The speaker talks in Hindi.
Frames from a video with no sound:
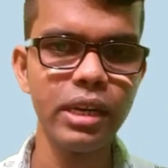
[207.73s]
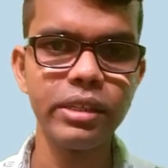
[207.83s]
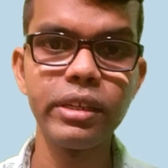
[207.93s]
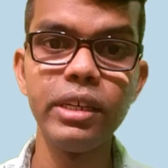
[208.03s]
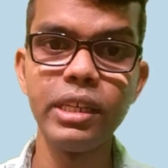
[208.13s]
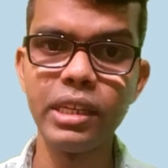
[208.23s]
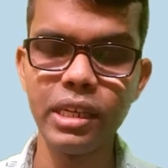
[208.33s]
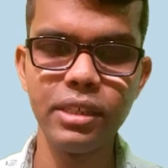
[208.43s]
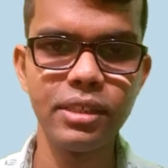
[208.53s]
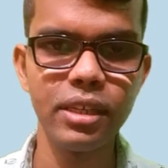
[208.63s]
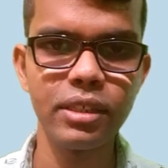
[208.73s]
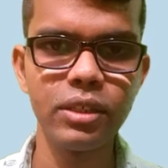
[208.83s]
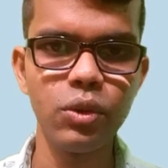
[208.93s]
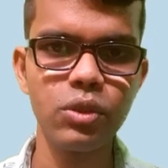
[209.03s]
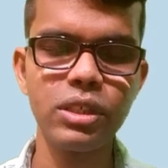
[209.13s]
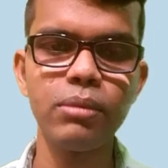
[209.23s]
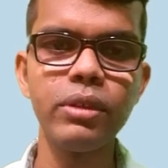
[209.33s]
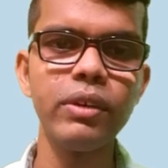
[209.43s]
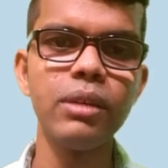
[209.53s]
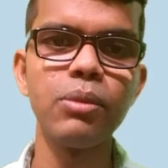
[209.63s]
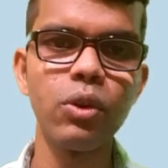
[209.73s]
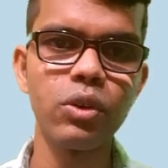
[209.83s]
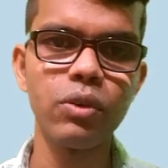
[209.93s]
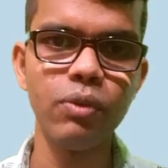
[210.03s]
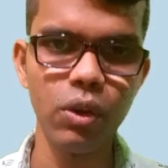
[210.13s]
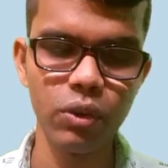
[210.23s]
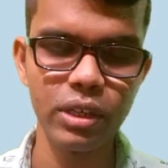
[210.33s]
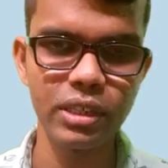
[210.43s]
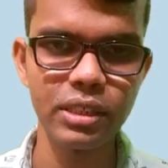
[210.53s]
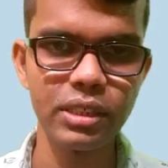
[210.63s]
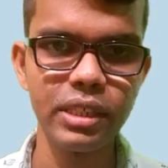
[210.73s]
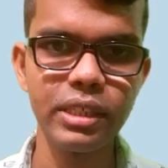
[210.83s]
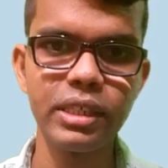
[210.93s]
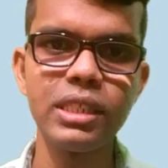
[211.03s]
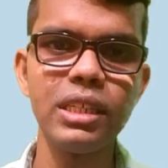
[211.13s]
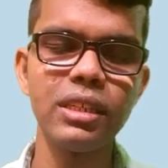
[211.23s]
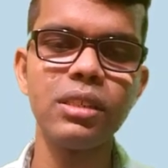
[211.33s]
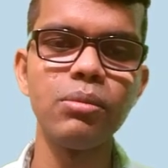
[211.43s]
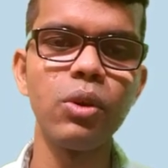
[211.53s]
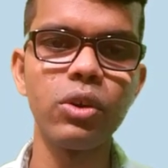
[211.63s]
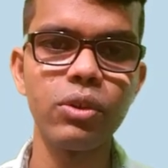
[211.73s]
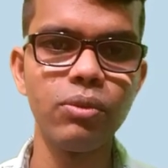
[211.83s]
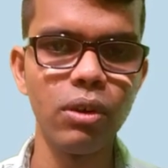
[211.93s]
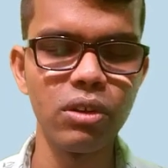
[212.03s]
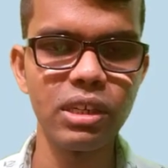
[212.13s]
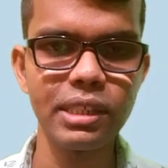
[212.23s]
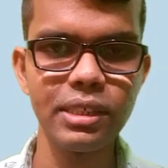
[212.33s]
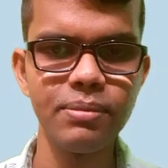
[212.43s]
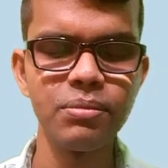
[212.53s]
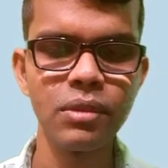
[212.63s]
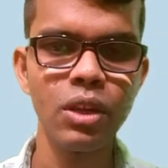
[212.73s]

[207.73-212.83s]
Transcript: आर्टिकल लिखना नहीं चाहते हैं और सामने वाले ब्लॉगर को फॉलो करते हैं ठीक है किसी ना किसी ब्लॉगर को फॉलो करते हैं